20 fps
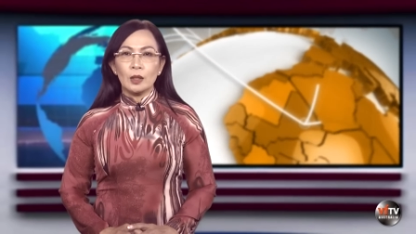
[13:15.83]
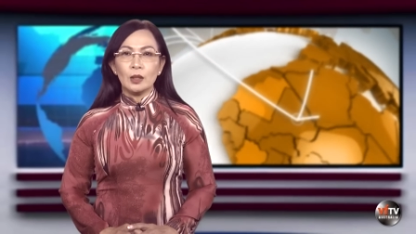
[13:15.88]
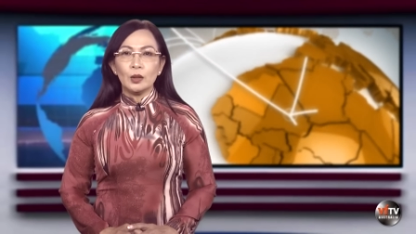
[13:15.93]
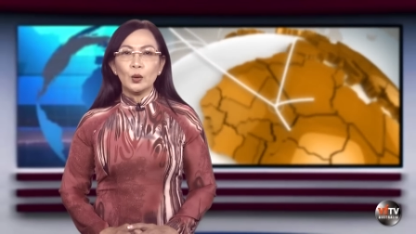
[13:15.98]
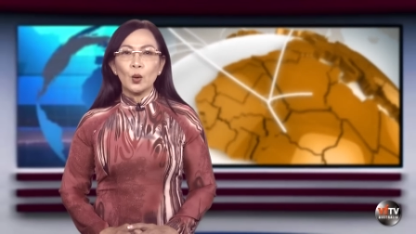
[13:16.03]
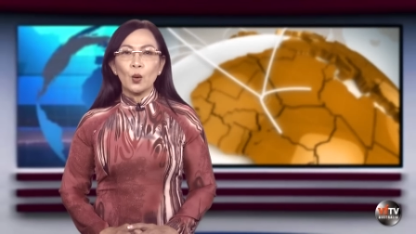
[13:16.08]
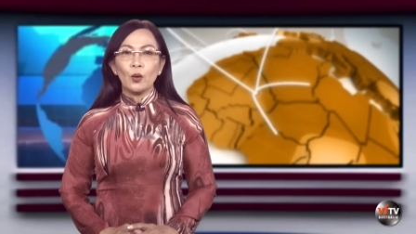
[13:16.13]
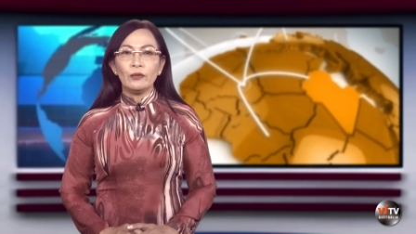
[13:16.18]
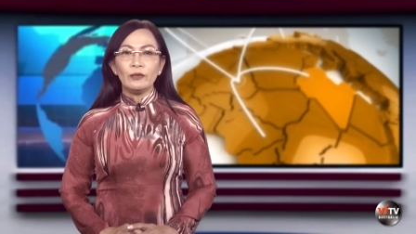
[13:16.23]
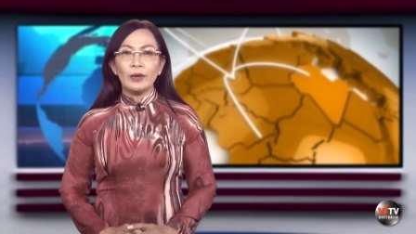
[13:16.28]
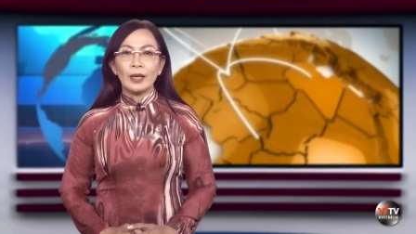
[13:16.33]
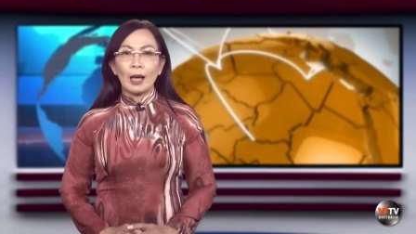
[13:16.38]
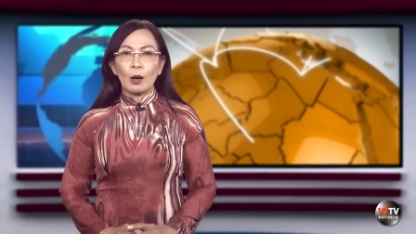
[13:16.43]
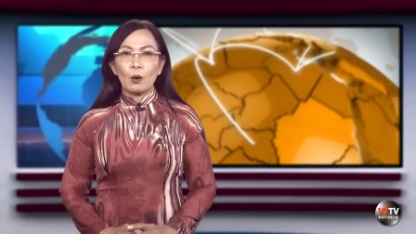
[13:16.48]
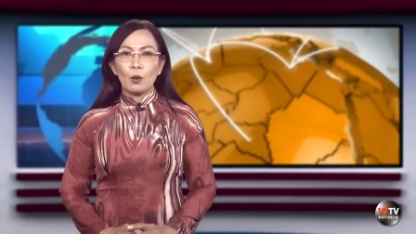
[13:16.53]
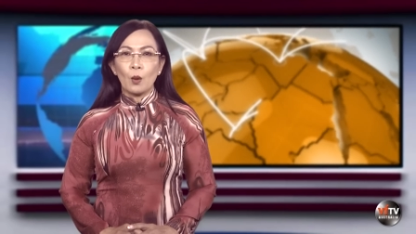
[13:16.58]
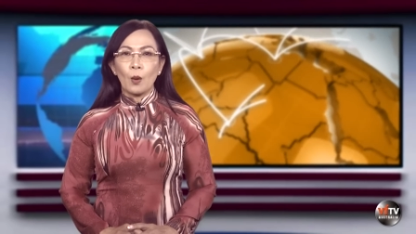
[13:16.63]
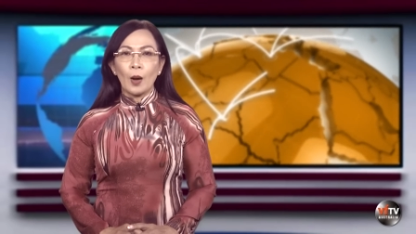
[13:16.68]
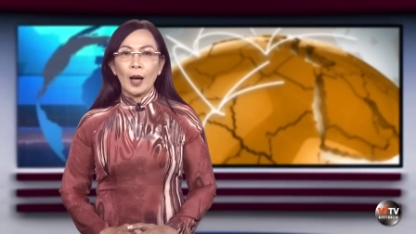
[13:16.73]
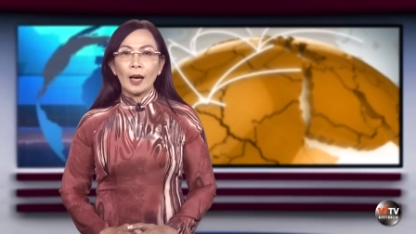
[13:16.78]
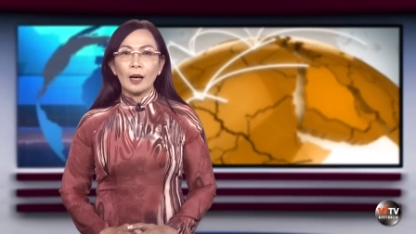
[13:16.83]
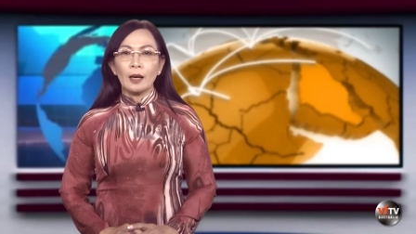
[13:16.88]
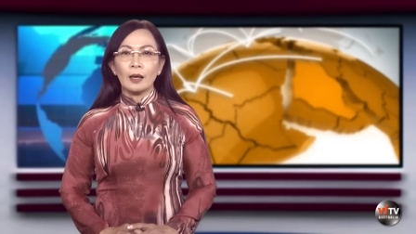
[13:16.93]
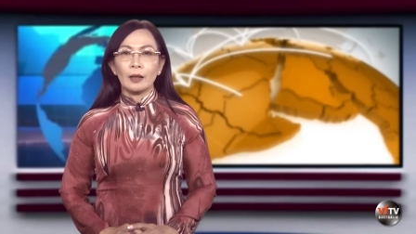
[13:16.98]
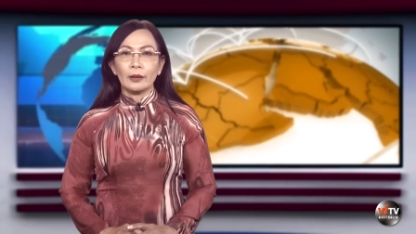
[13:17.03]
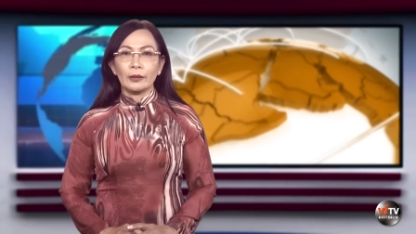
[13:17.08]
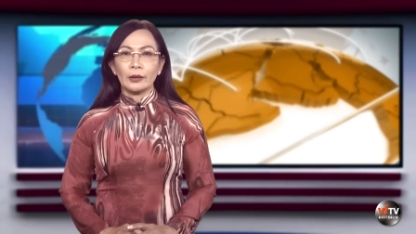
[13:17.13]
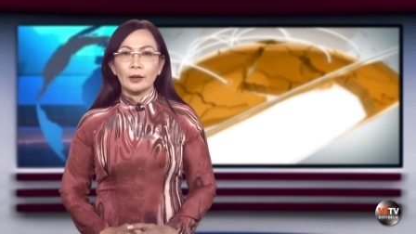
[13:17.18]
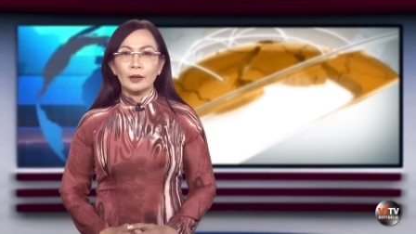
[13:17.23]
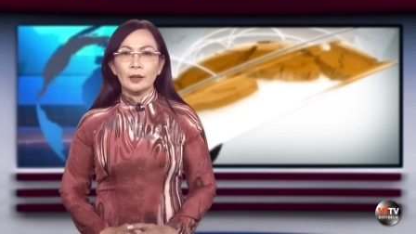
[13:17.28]
ứng đối với lão hóa
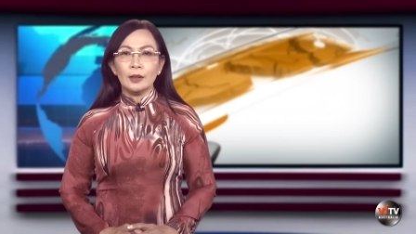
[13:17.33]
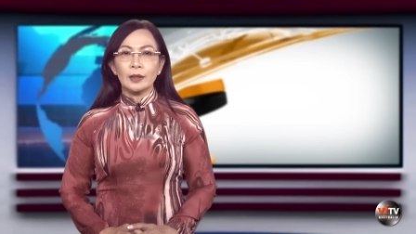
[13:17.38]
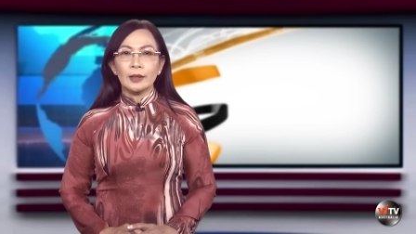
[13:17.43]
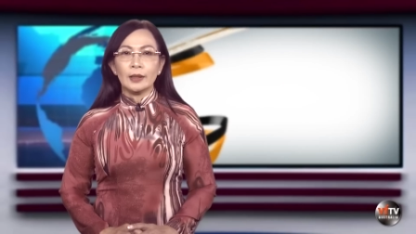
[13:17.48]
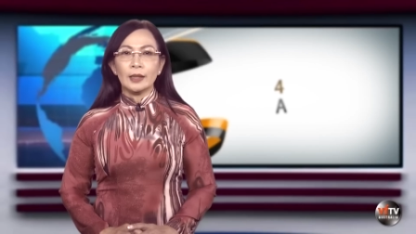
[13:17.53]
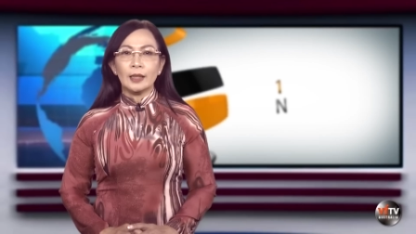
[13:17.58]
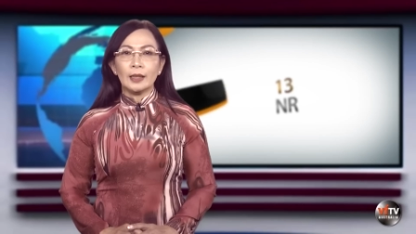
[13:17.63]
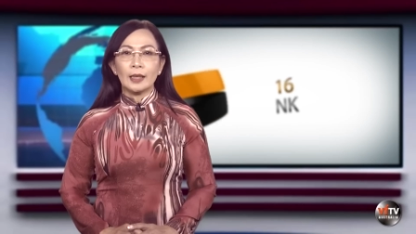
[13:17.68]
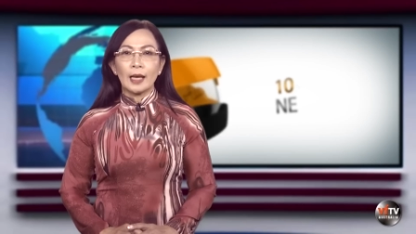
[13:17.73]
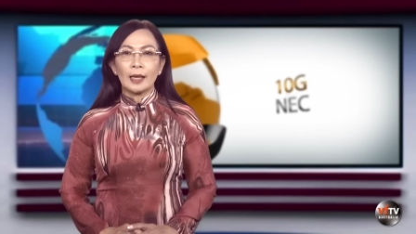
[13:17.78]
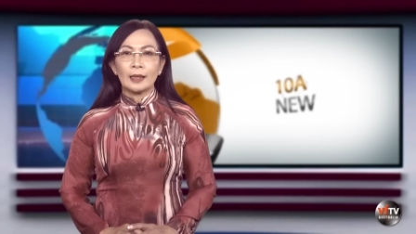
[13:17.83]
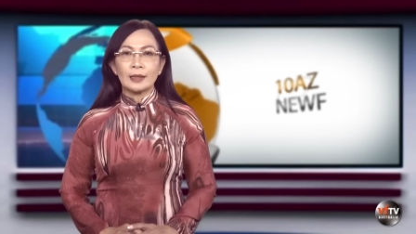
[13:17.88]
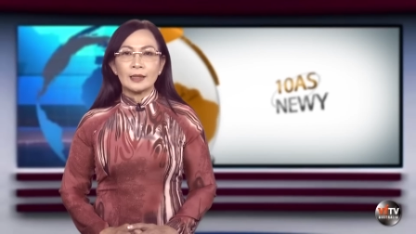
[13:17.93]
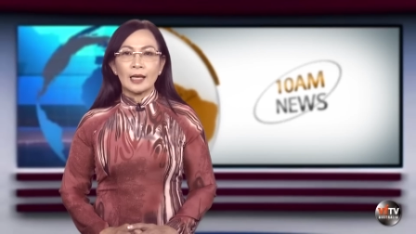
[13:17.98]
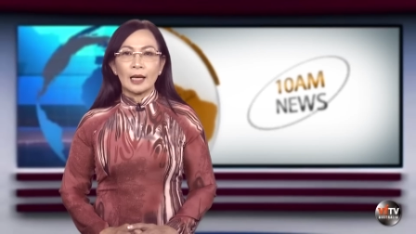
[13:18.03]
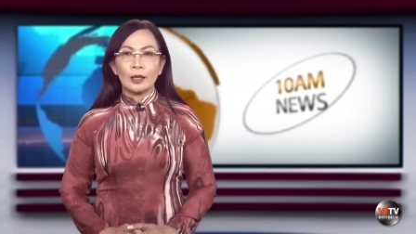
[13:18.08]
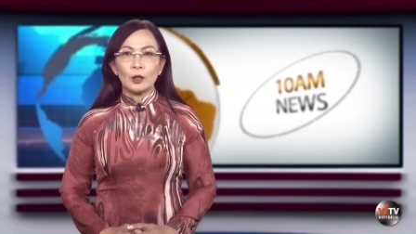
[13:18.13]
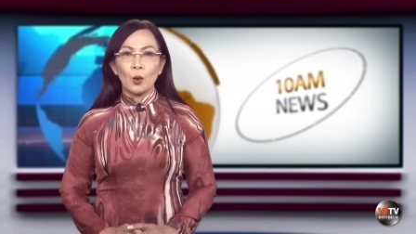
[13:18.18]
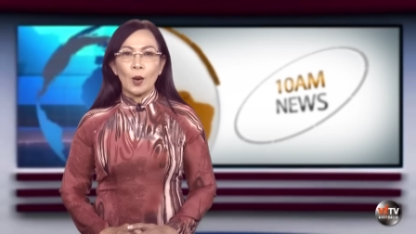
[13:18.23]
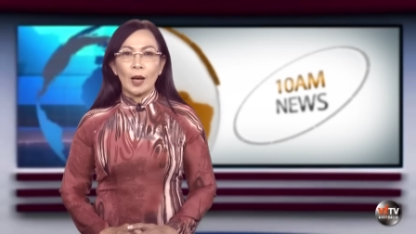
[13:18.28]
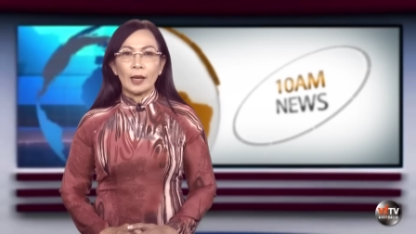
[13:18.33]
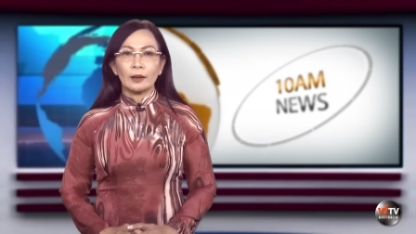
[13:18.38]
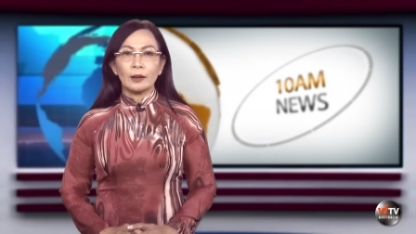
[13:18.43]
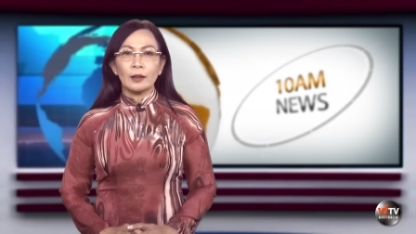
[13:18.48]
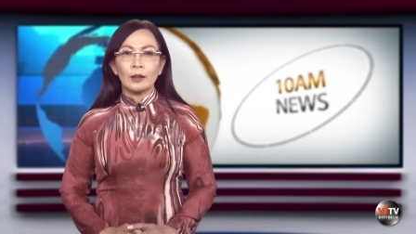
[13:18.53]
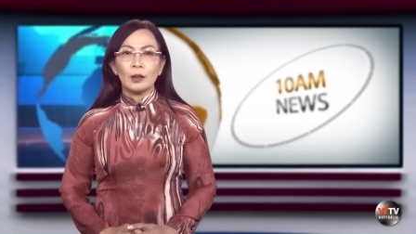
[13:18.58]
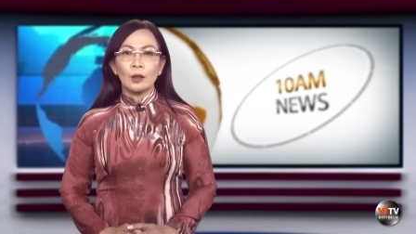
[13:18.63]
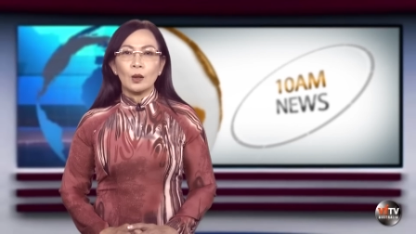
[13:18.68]
ở những người nhịn ăn gián đoạn